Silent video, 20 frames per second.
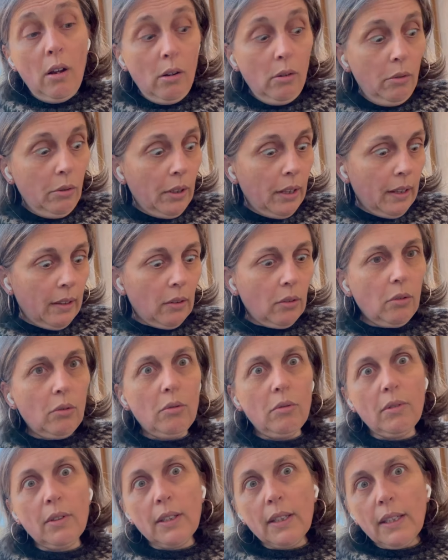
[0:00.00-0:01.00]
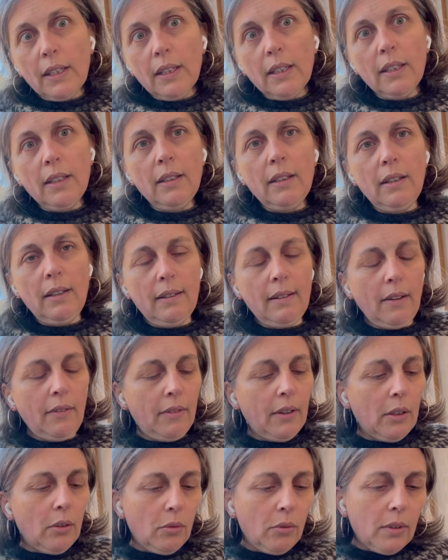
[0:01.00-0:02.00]
le casque de ski, les
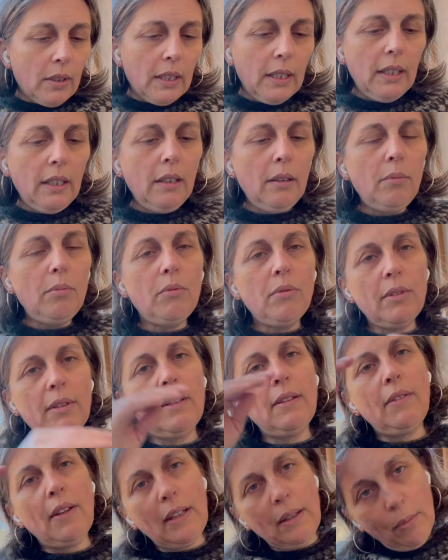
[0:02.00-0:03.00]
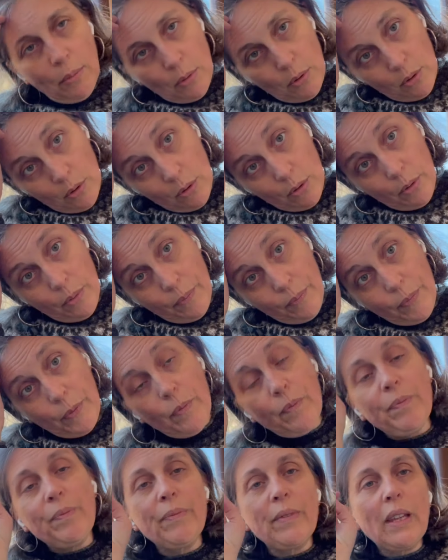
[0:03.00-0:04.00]
affaires de ski, plus les vêtements
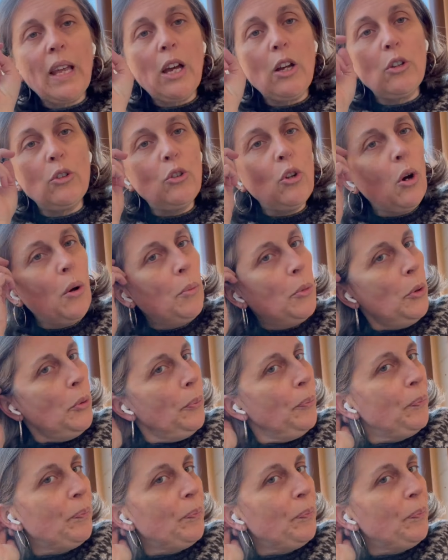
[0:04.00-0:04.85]
normaux.